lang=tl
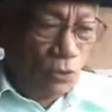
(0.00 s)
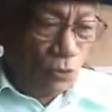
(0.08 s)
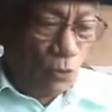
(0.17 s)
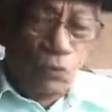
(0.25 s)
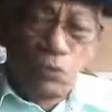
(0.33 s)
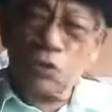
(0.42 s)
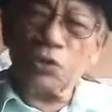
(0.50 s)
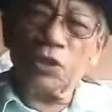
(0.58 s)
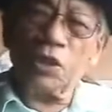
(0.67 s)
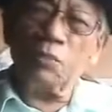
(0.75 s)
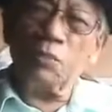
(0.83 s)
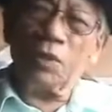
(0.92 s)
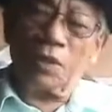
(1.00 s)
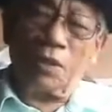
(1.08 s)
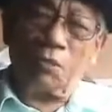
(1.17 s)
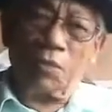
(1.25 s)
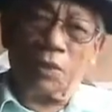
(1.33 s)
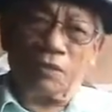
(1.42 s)
Si Dr. Jose
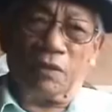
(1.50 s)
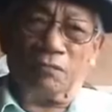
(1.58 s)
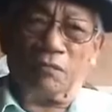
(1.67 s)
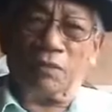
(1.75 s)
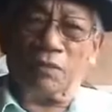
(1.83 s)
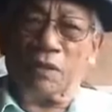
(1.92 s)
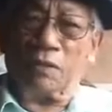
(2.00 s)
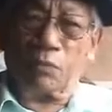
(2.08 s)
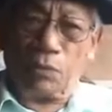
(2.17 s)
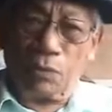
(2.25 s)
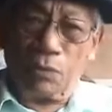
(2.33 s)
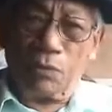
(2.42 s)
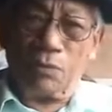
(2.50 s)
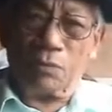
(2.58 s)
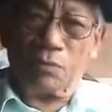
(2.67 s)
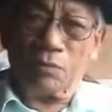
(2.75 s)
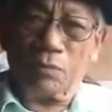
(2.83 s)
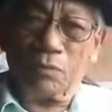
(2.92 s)
Salman ang magdikta sa libro.